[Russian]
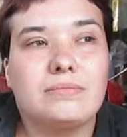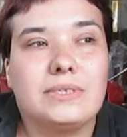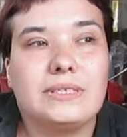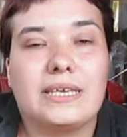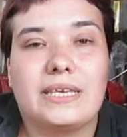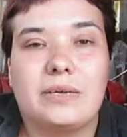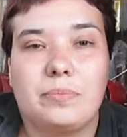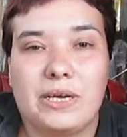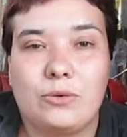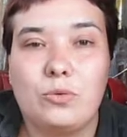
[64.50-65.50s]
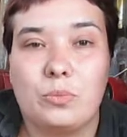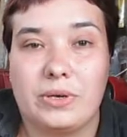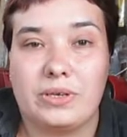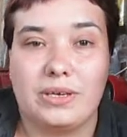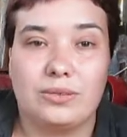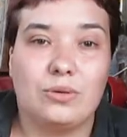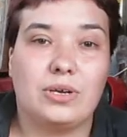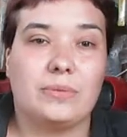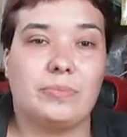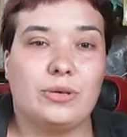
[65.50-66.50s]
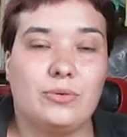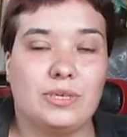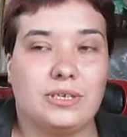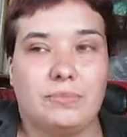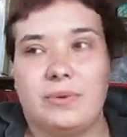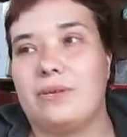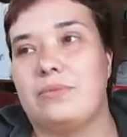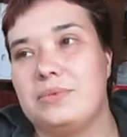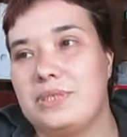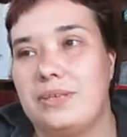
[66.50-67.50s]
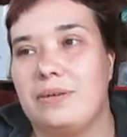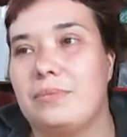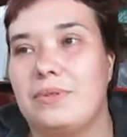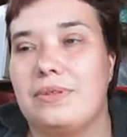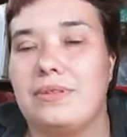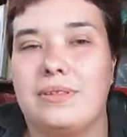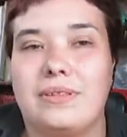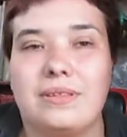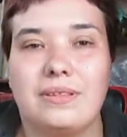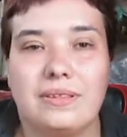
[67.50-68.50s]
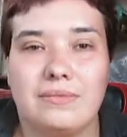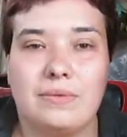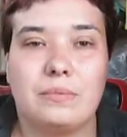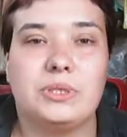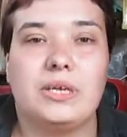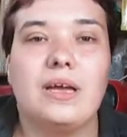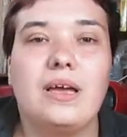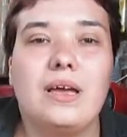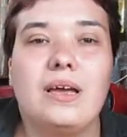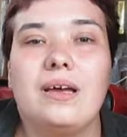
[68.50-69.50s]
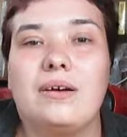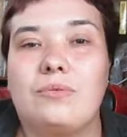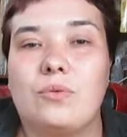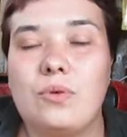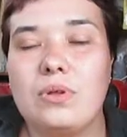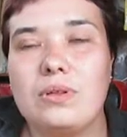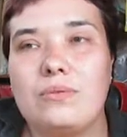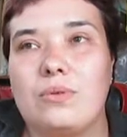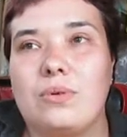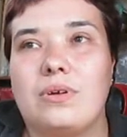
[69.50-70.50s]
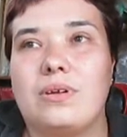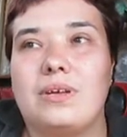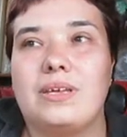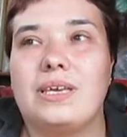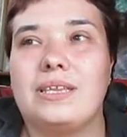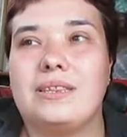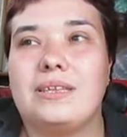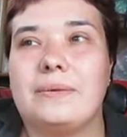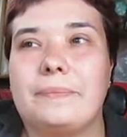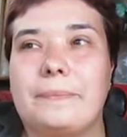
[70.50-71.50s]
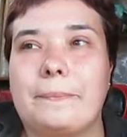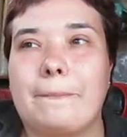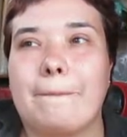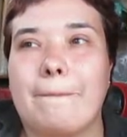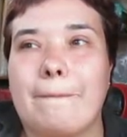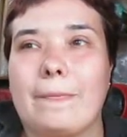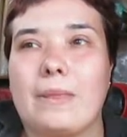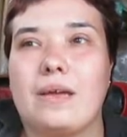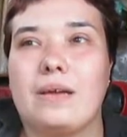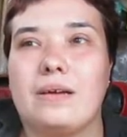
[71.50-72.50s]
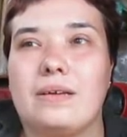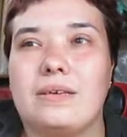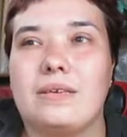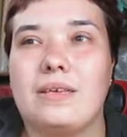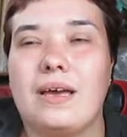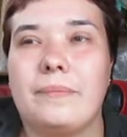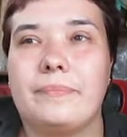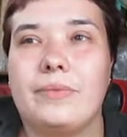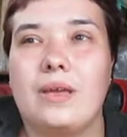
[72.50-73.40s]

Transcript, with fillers: из таких покупок, которые приходят первым делом вообще в голову, это э, я